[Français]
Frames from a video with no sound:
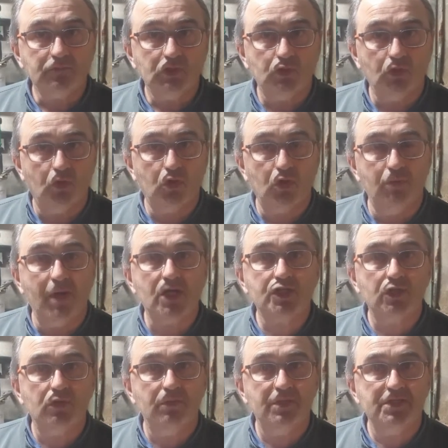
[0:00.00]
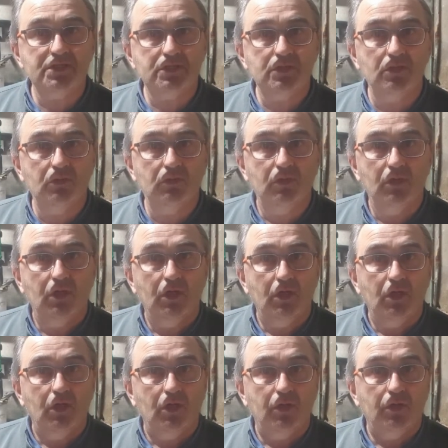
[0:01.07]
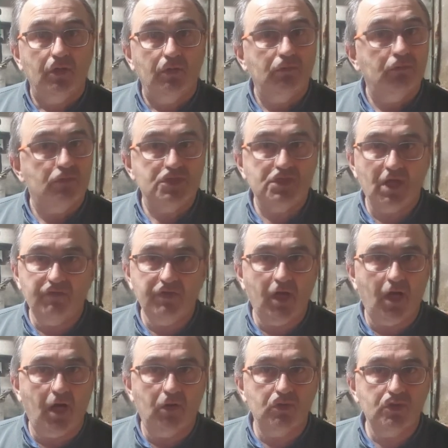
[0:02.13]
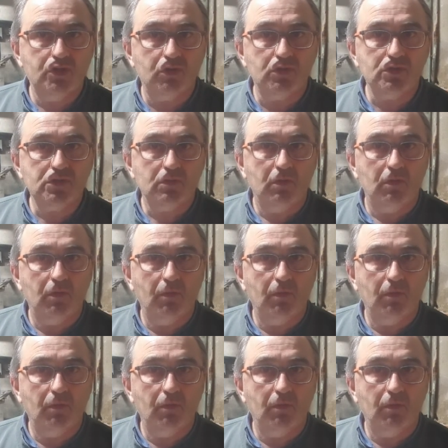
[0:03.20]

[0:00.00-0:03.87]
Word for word: Donc le marché aux bestiaux servira à autre chose